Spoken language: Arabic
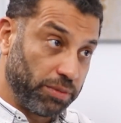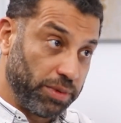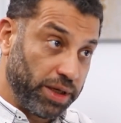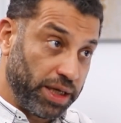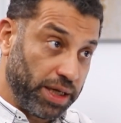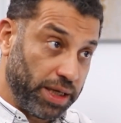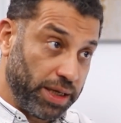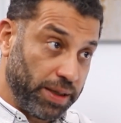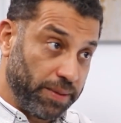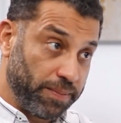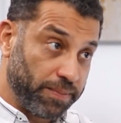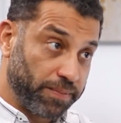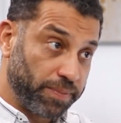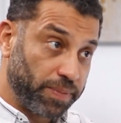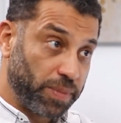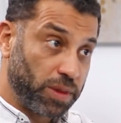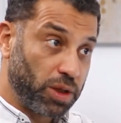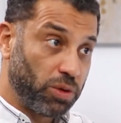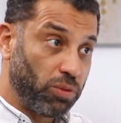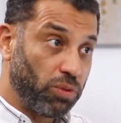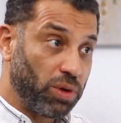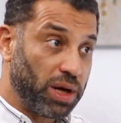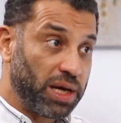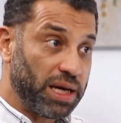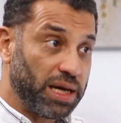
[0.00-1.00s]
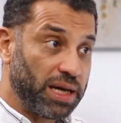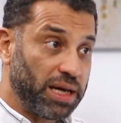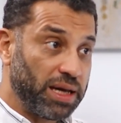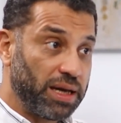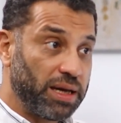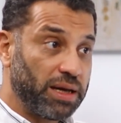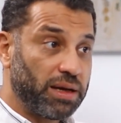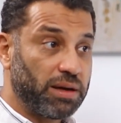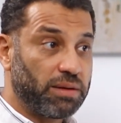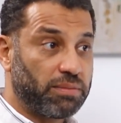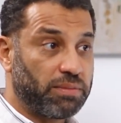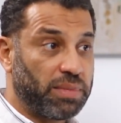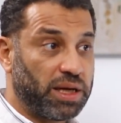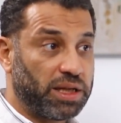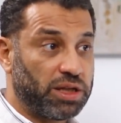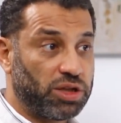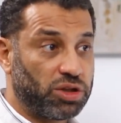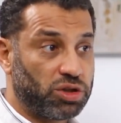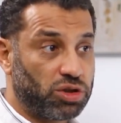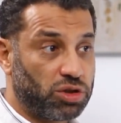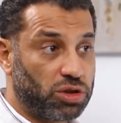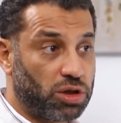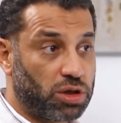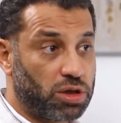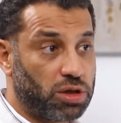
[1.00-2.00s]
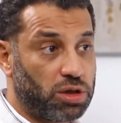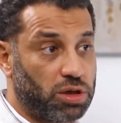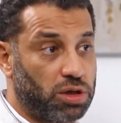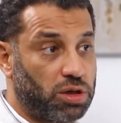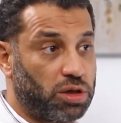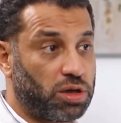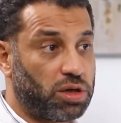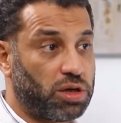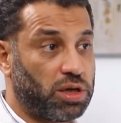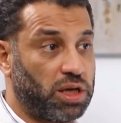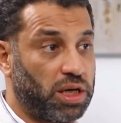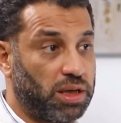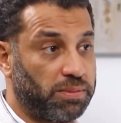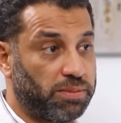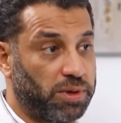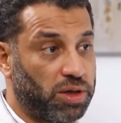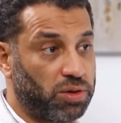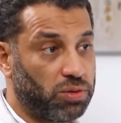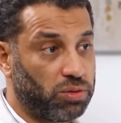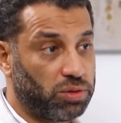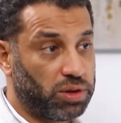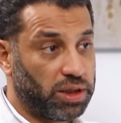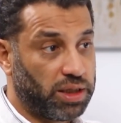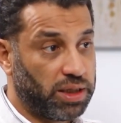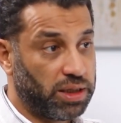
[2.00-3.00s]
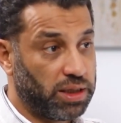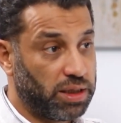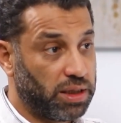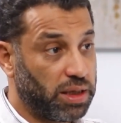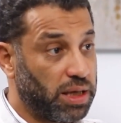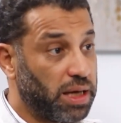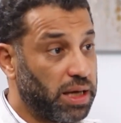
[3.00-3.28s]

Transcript: طبيعي ولا بعد الشر قرنيه مخروطه